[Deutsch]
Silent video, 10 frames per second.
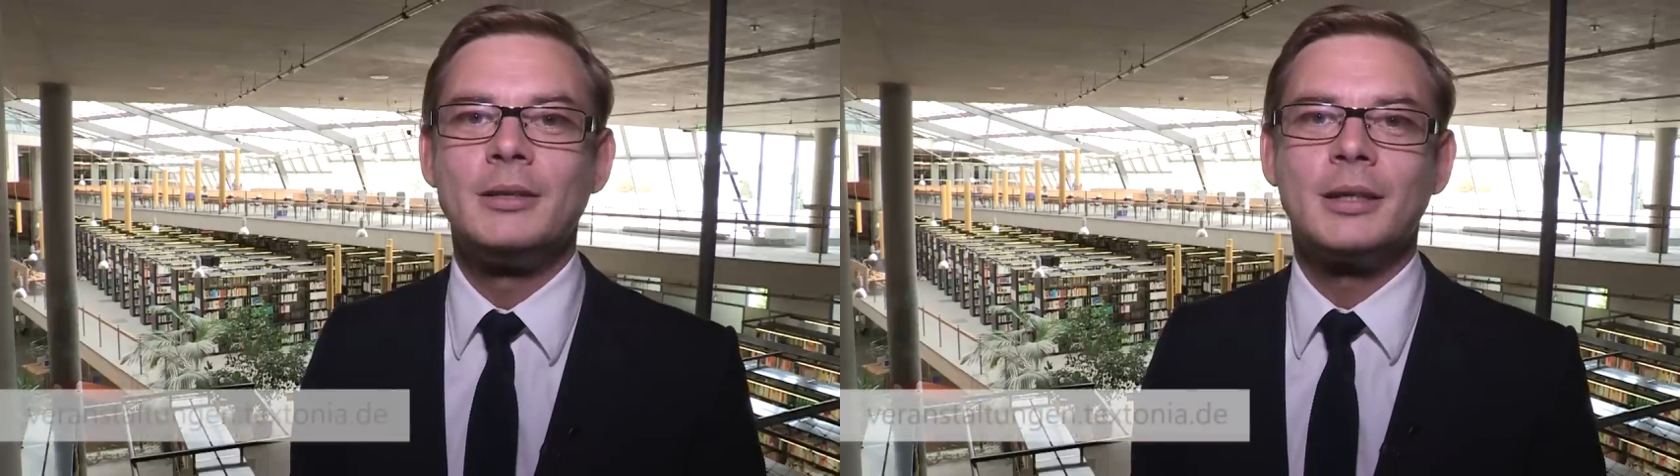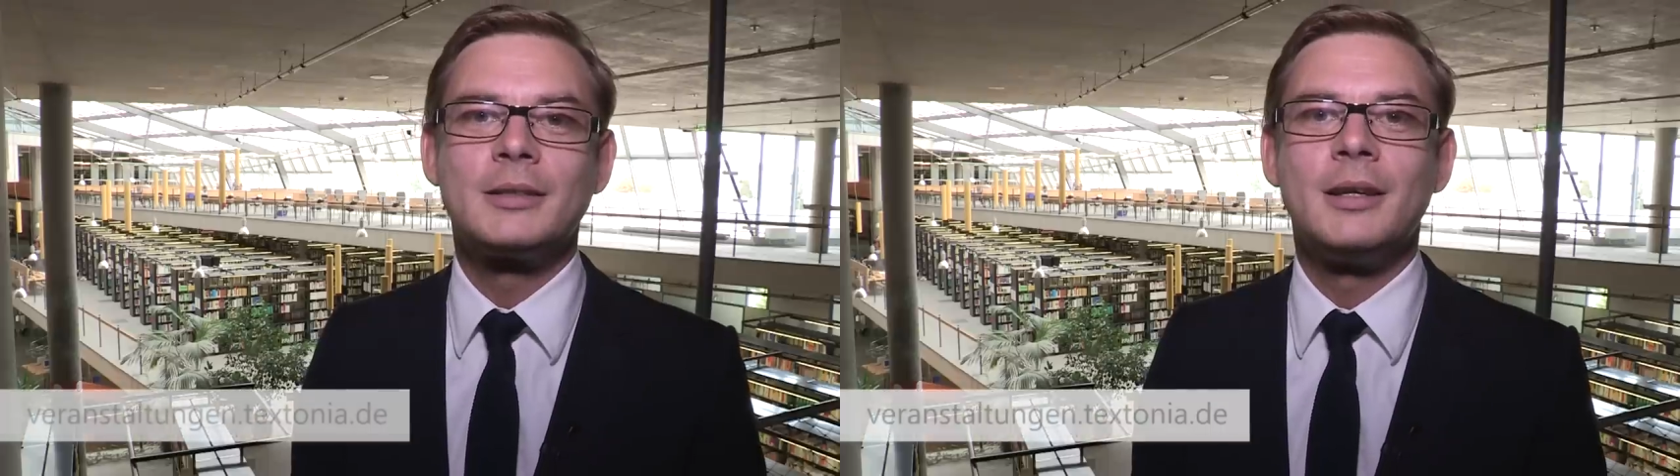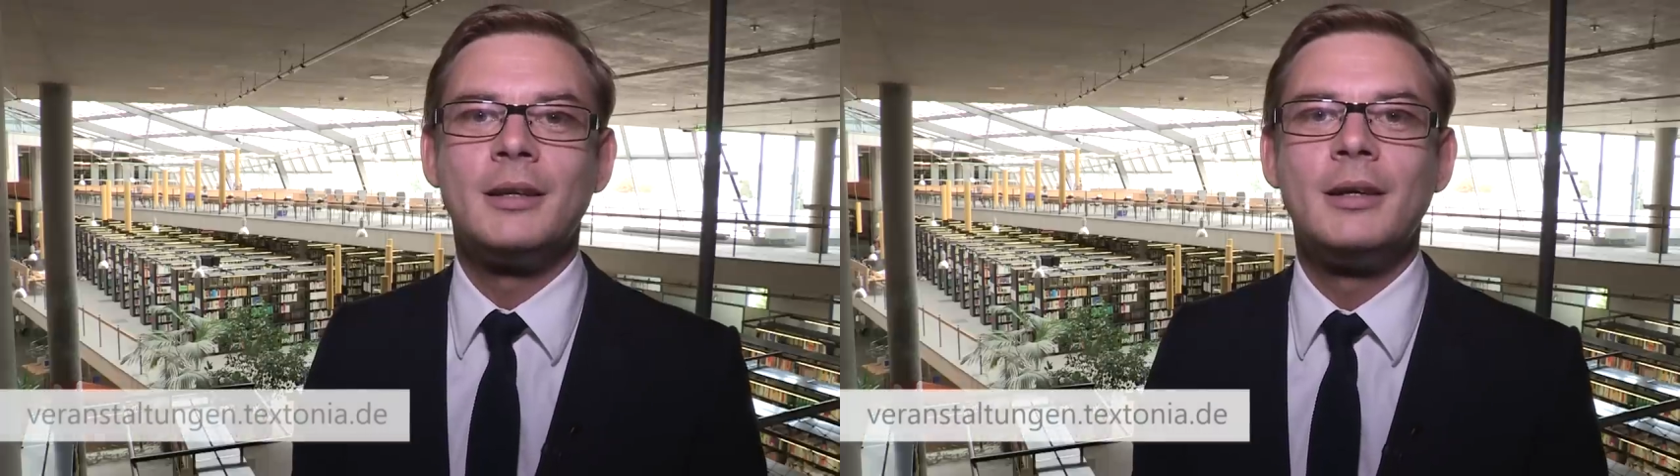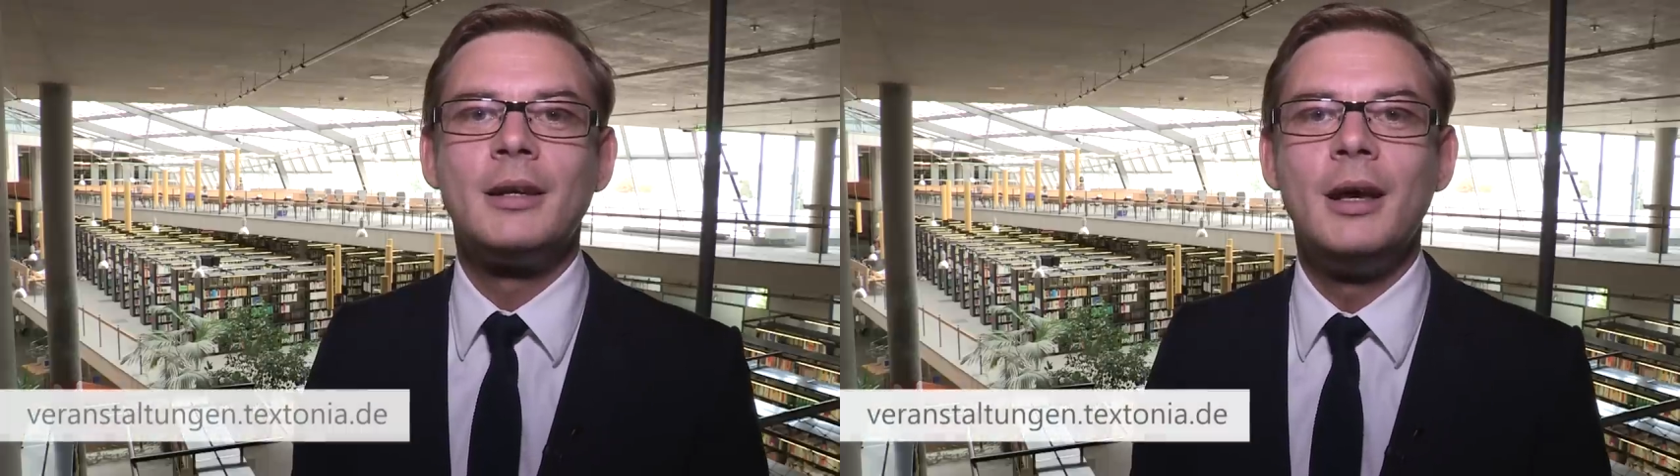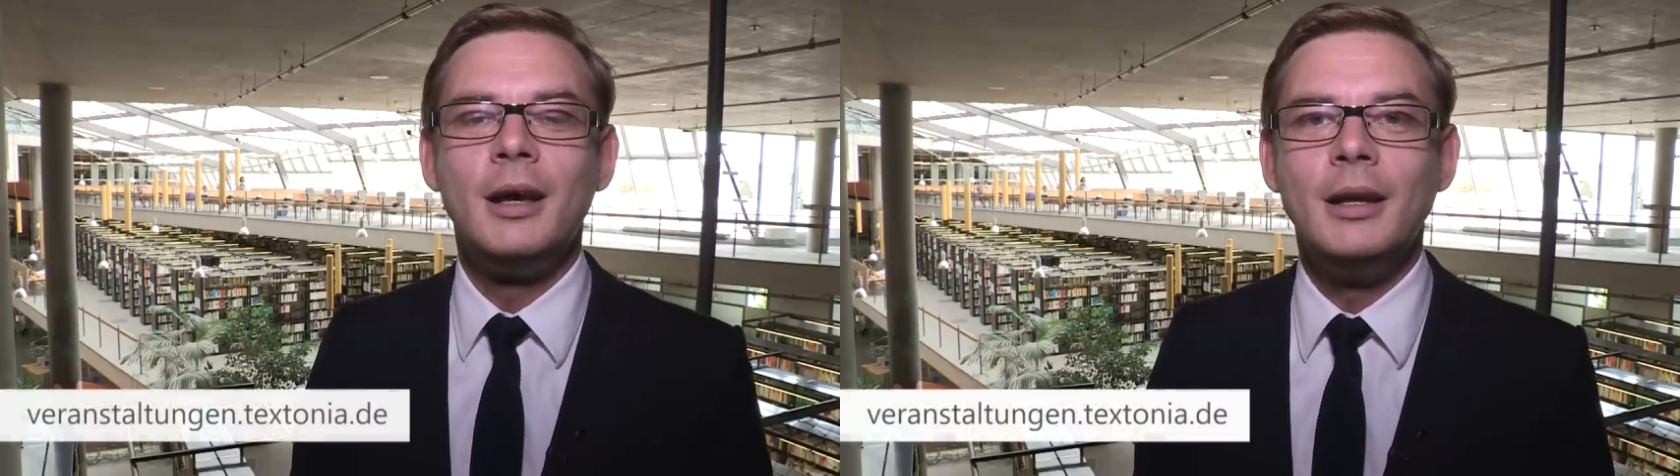
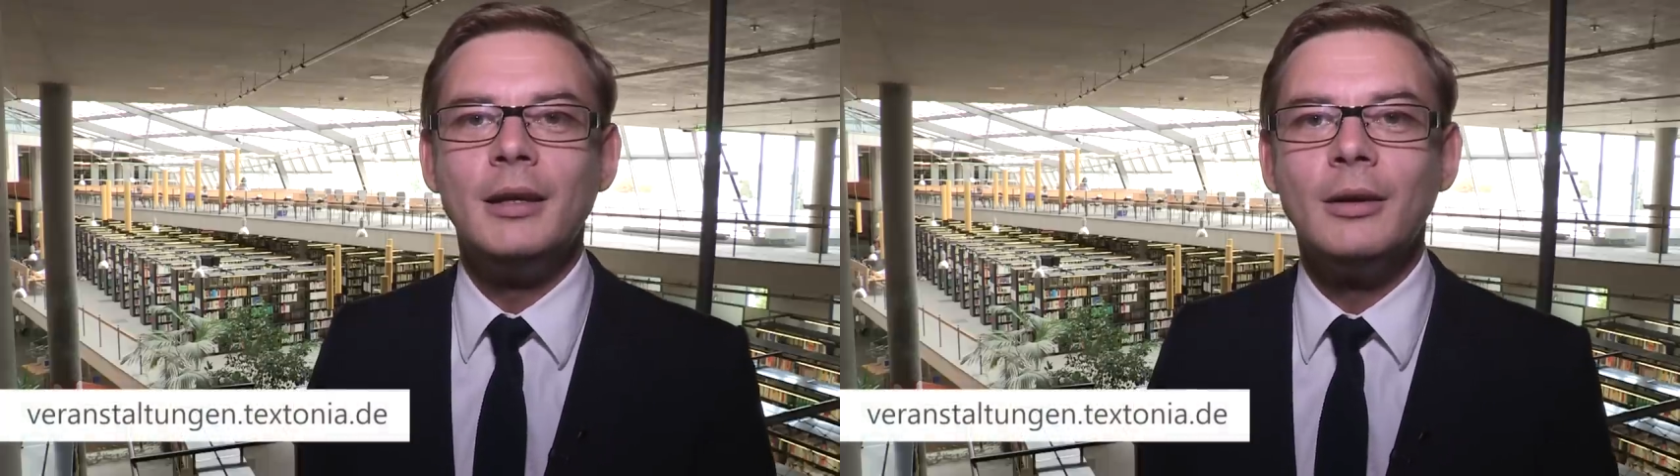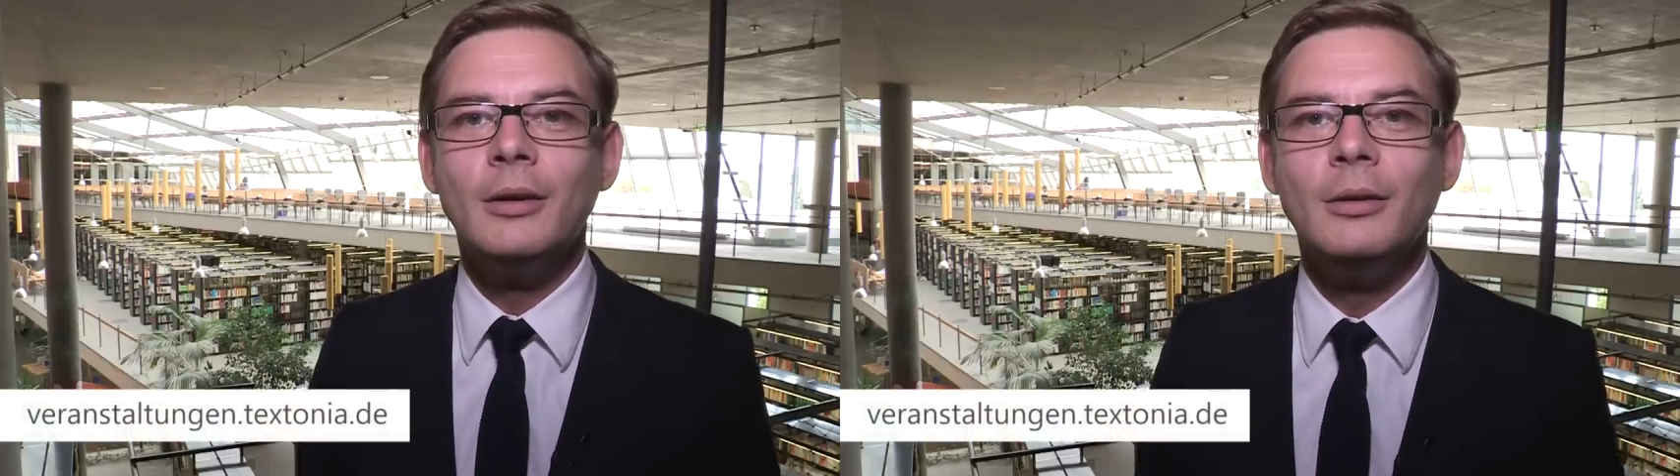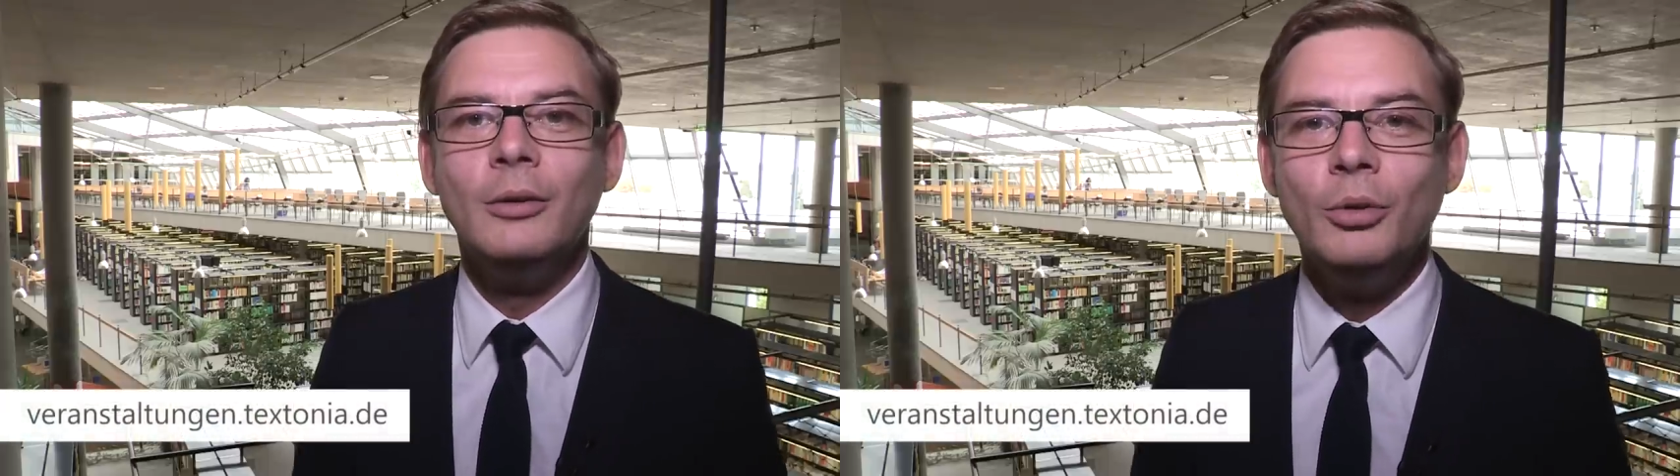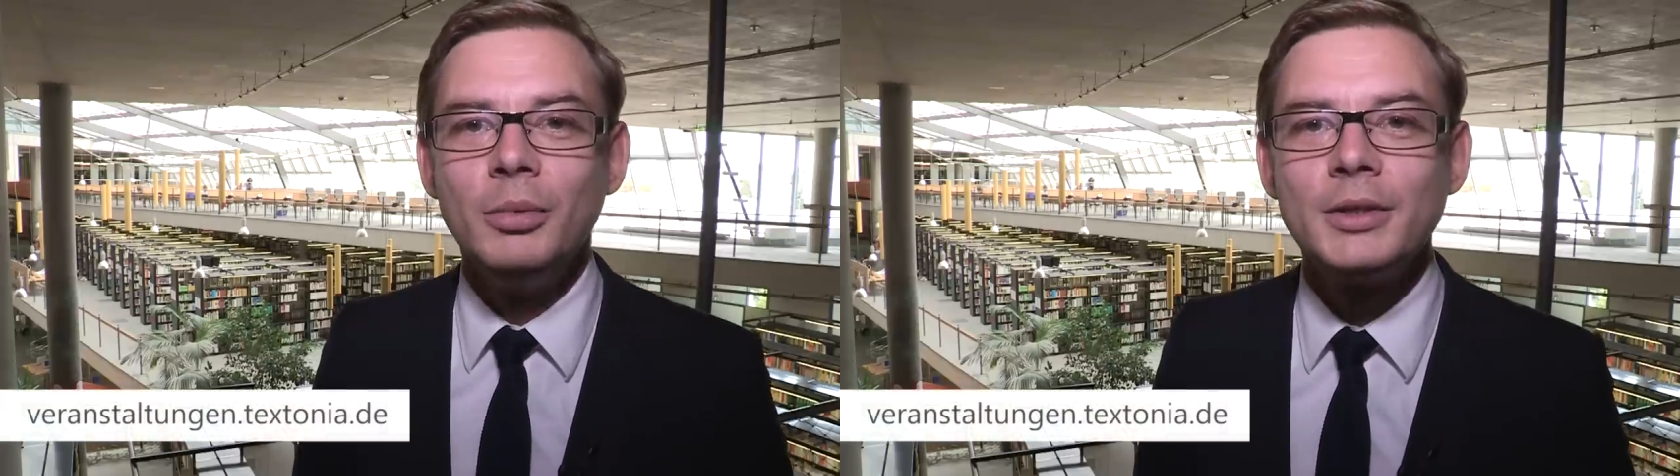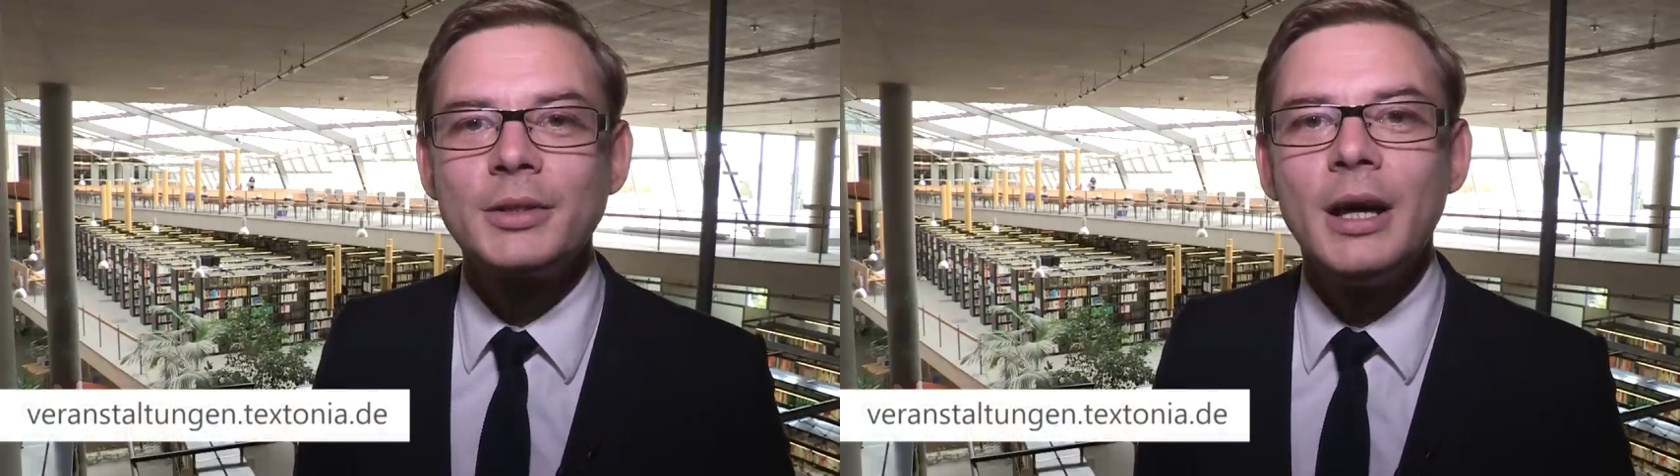Sachsen-Anhalt Henning
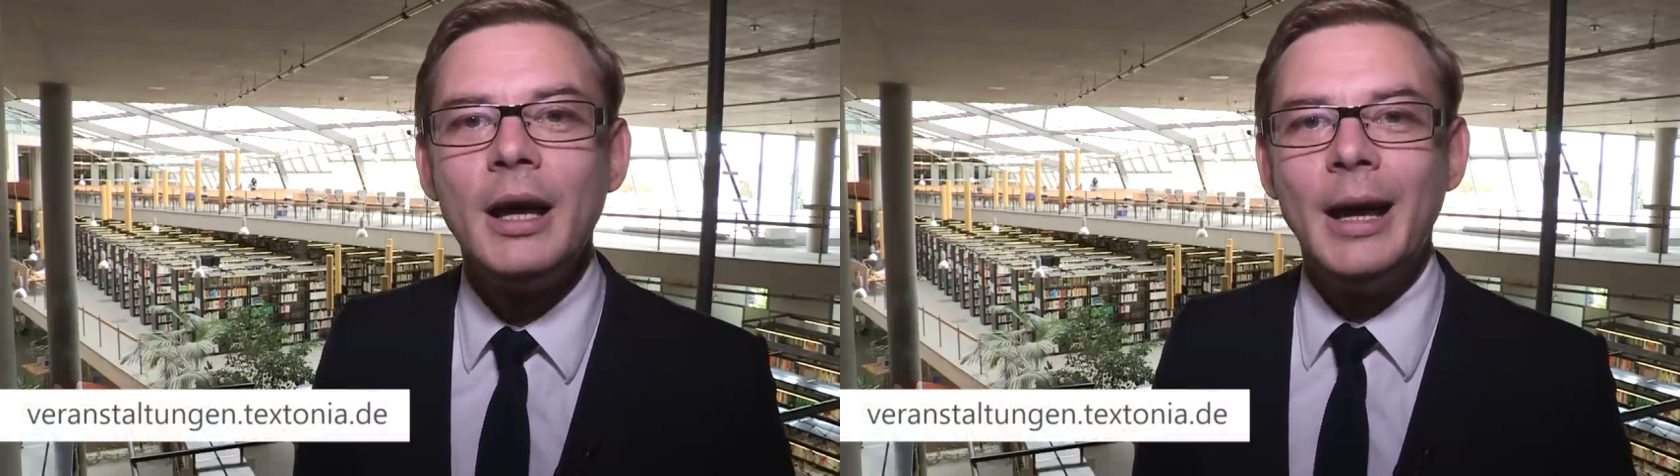Lübbes,